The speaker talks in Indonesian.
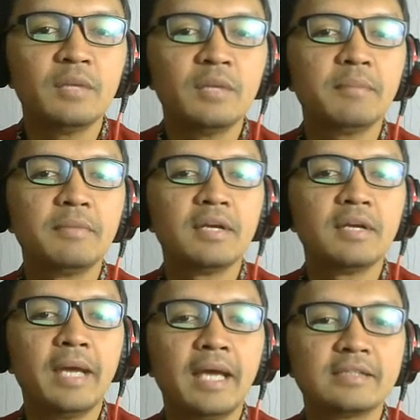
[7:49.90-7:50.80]
mirip
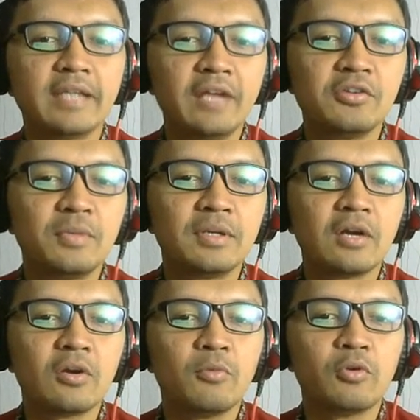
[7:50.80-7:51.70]
dengan BSE, cuman
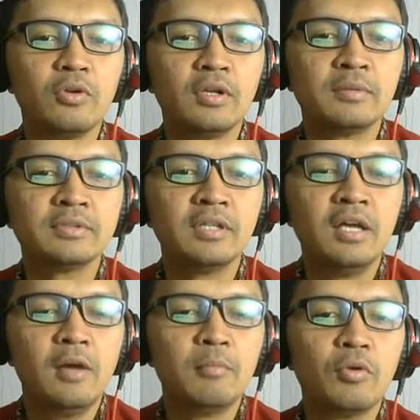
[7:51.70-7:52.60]
kalau modul
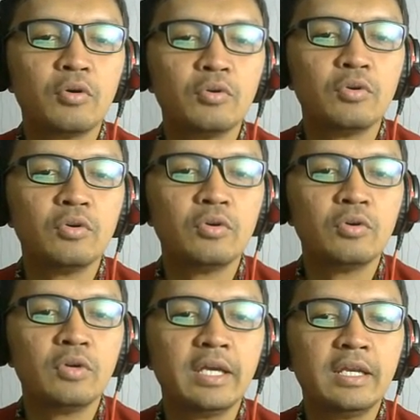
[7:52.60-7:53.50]

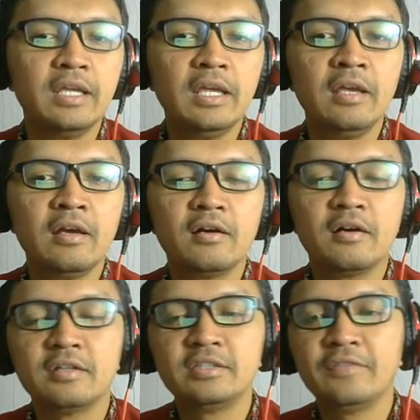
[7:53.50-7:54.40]
modul ini
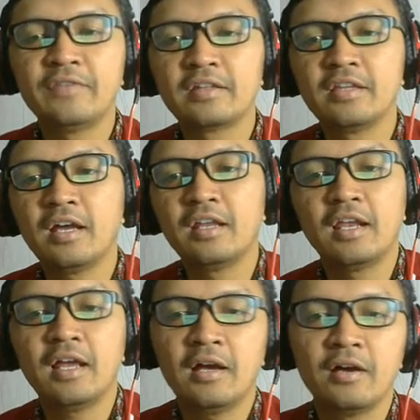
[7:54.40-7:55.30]
uh, sifatnya
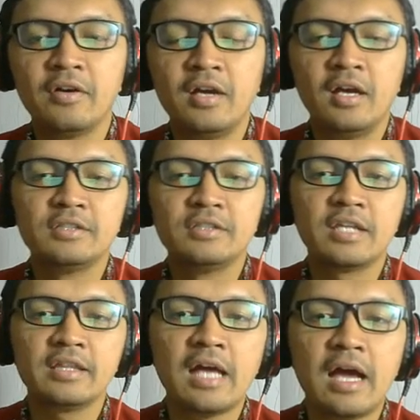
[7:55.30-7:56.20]
adalah
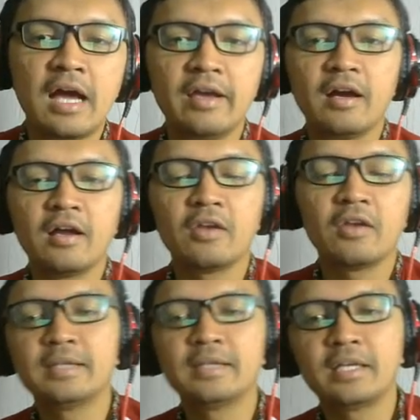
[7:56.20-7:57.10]
cerita ya.
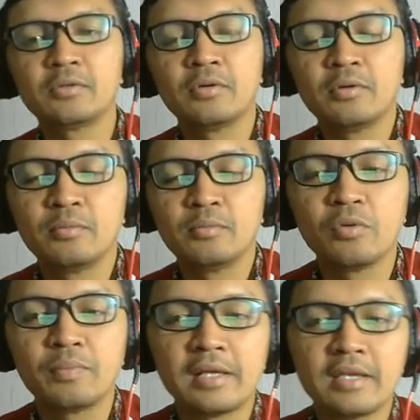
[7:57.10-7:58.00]
Kalau BSE itu
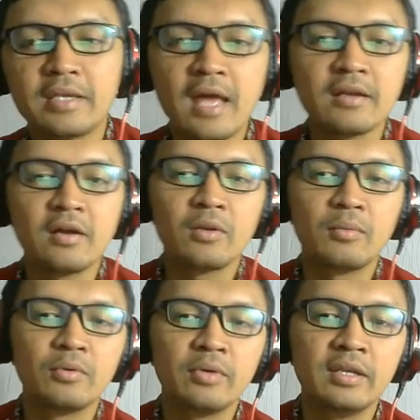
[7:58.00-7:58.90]
buku pelajaran, kalau
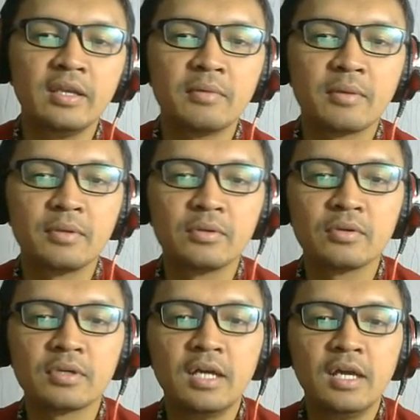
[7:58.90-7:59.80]
modul ini
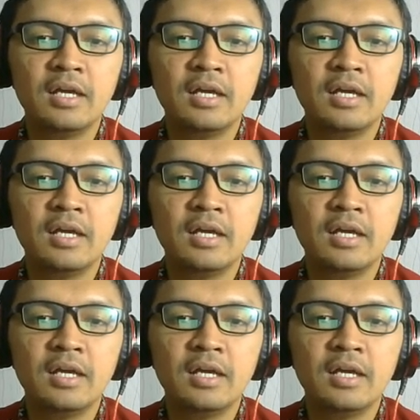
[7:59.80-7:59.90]
berbentuk